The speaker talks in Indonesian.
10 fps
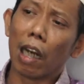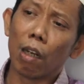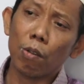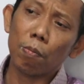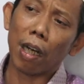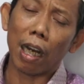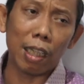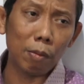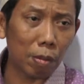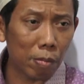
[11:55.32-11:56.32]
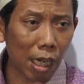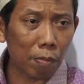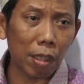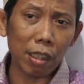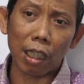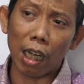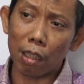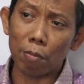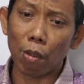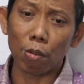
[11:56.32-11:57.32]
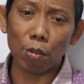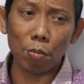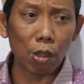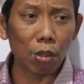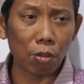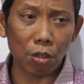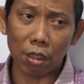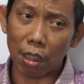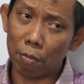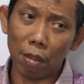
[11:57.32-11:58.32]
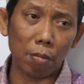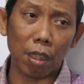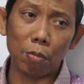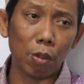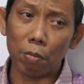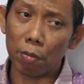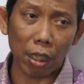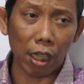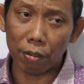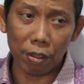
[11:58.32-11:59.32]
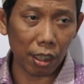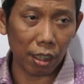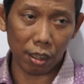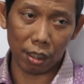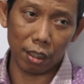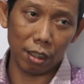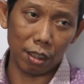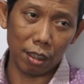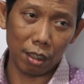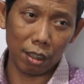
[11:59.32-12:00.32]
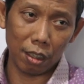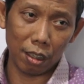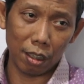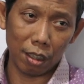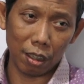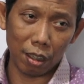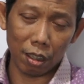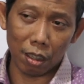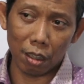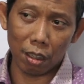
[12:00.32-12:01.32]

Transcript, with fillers: jangan lupa ada beberapa yang bi khususi sabab la umumillah. Seperti contoh?